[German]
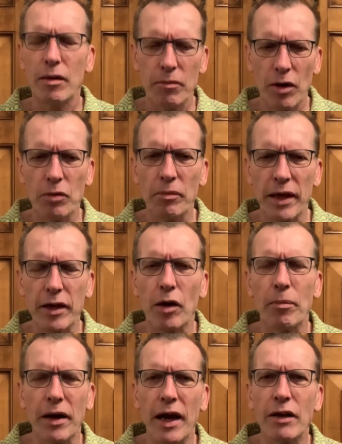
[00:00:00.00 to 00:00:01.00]
mal mehr,
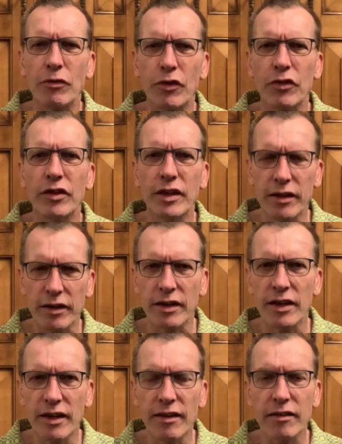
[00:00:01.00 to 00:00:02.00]
aber einfach sicher
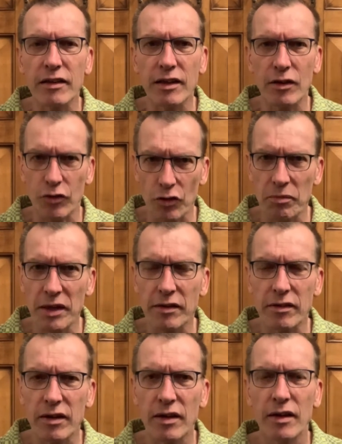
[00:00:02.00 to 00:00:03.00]
christlich, also
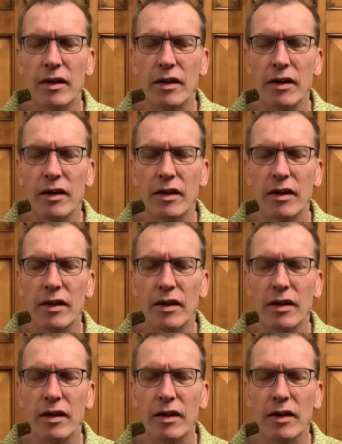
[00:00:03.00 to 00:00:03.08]
mit,